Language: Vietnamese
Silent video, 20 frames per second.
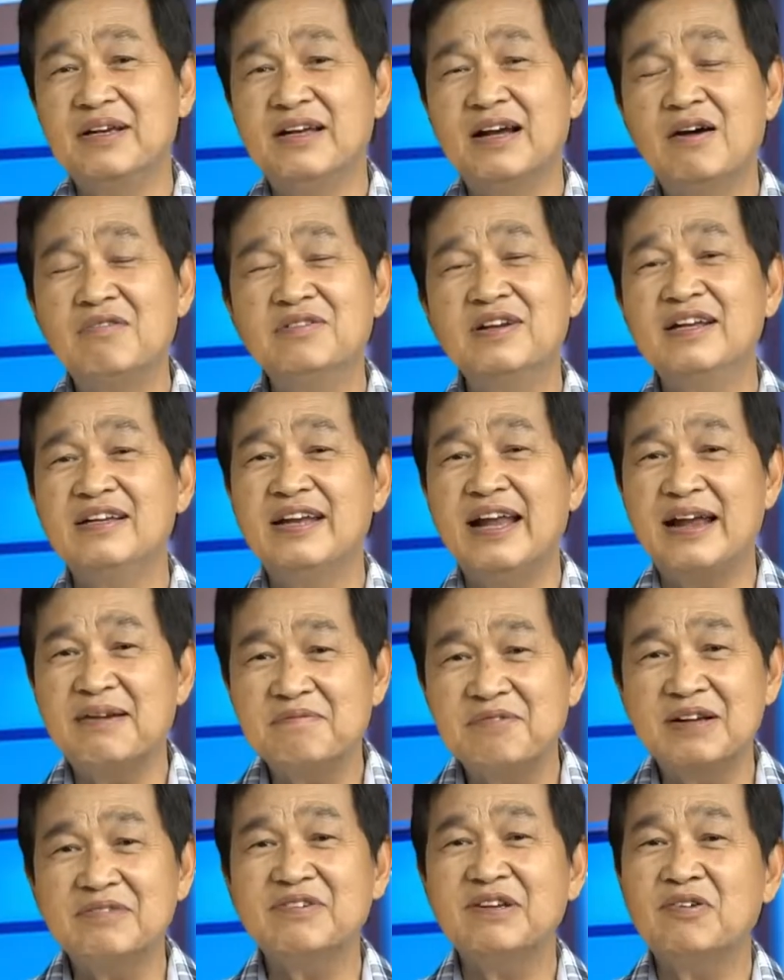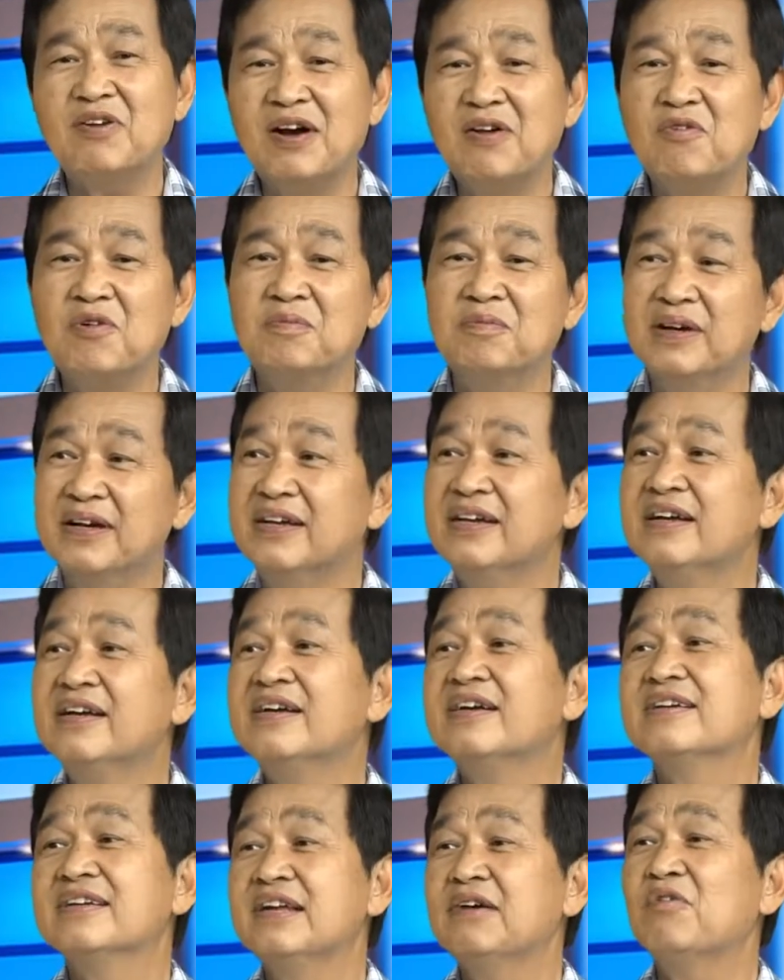không nên đem cái văn hóa của Mỹ
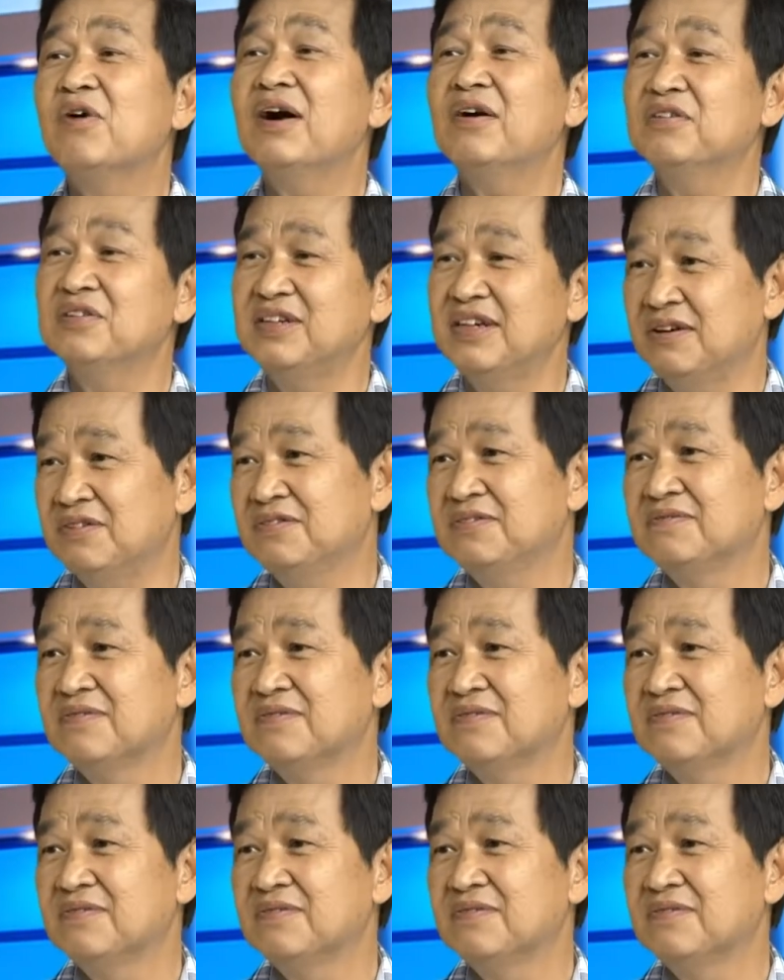đi qua Âu Châu.